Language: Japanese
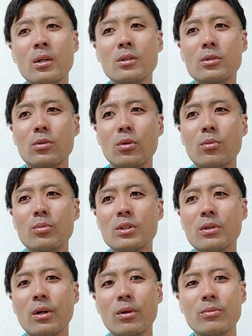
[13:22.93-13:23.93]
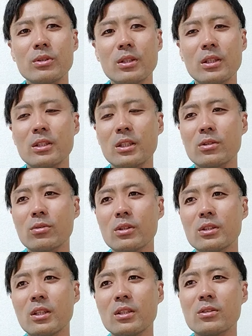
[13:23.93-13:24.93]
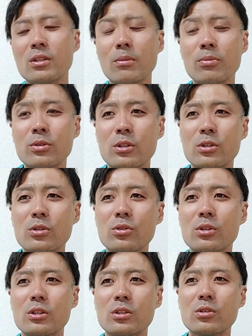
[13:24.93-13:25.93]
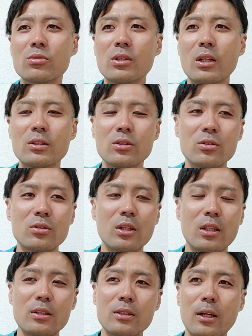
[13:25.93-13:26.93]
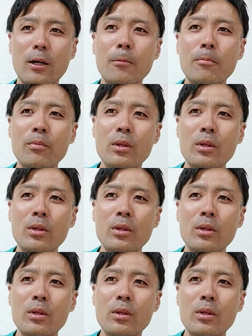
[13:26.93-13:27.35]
そのお店はお店でじゃあそれ全スタッフに周知するかっちゅったらさ